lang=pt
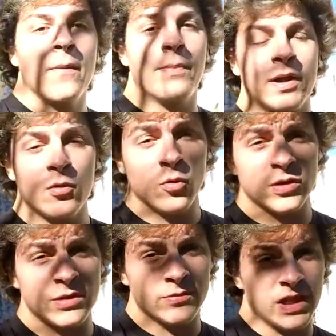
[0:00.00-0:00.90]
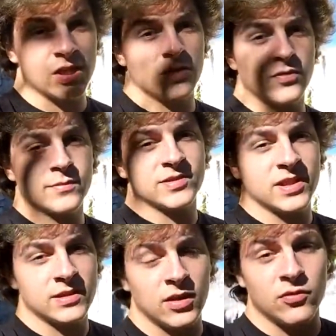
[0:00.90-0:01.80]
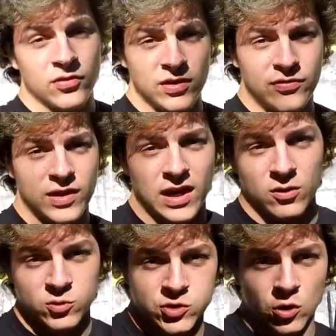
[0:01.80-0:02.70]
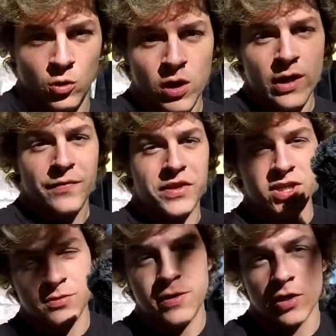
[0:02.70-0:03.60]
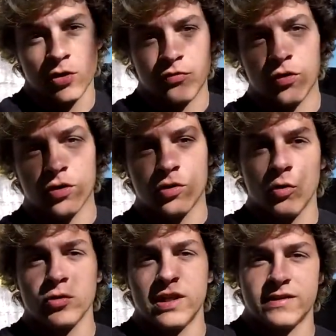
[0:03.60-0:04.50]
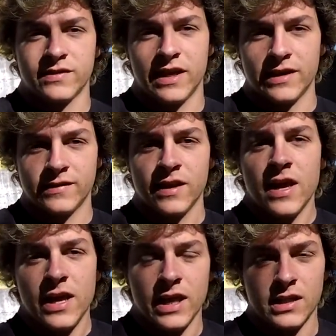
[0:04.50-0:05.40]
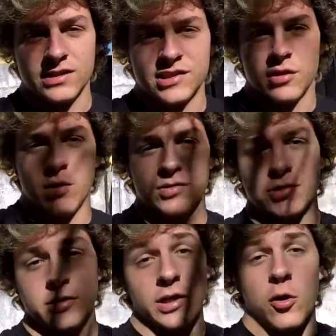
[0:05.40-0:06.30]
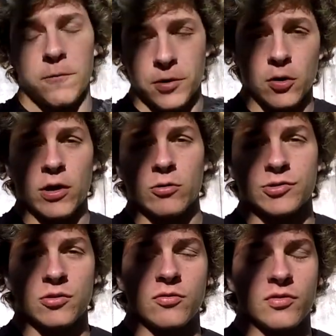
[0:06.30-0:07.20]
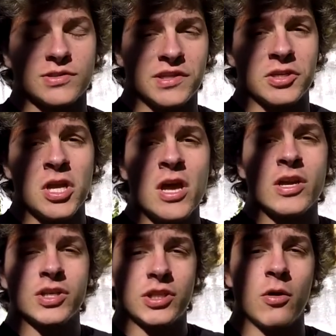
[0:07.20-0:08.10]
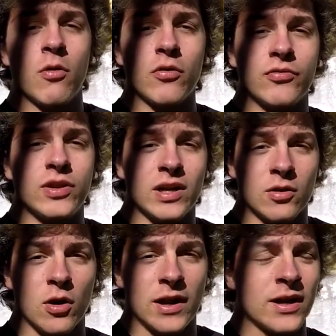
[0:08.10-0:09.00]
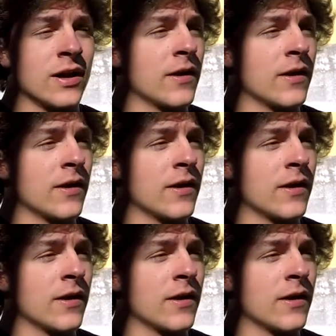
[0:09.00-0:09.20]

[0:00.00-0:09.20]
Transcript: Para um último teste, vamos então verificar o som deste microfone com o Dead Cat em relação ao som da GoPro, que é o som que vocês estão a ouvir agora,